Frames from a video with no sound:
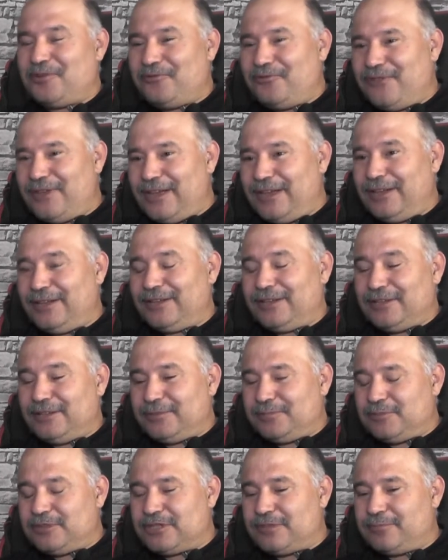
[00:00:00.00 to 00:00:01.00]
Ve
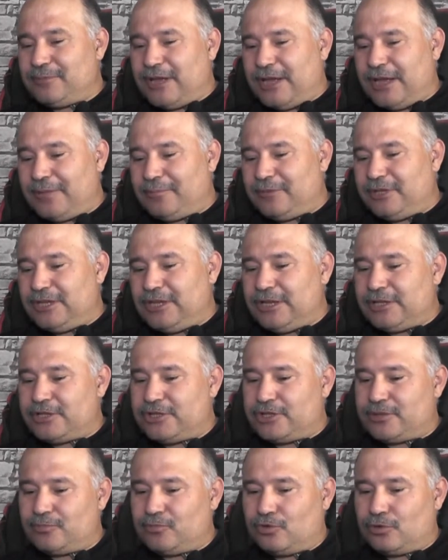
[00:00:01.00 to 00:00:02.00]
bizim hem
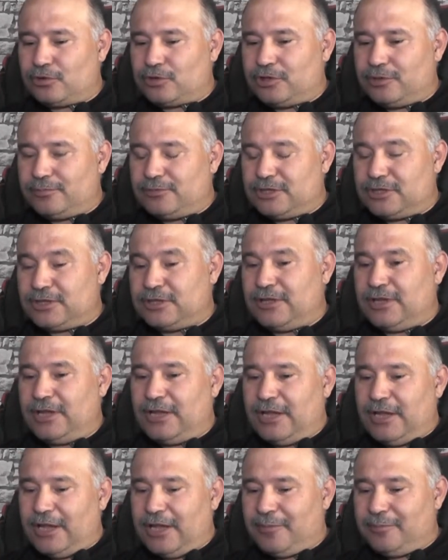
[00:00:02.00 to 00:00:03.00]
iletişim noktamız
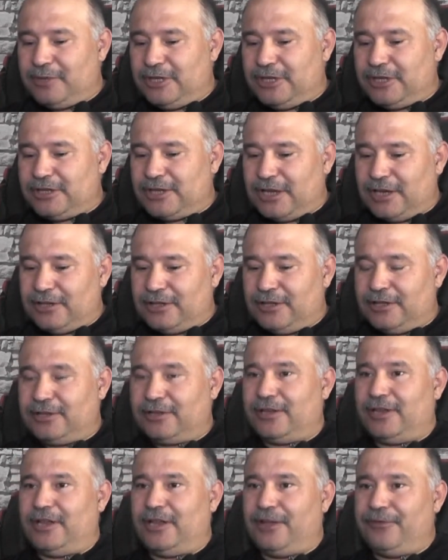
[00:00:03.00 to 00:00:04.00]
hem internet
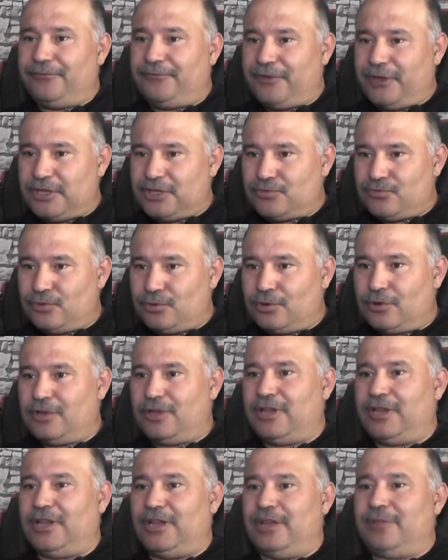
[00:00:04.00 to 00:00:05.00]
hem Facebook
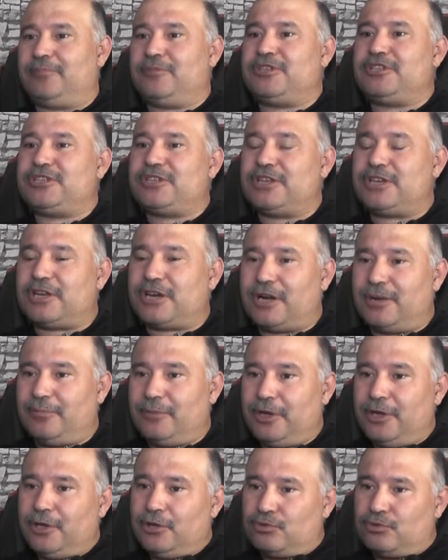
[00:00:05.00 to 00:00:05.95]
hem Instagram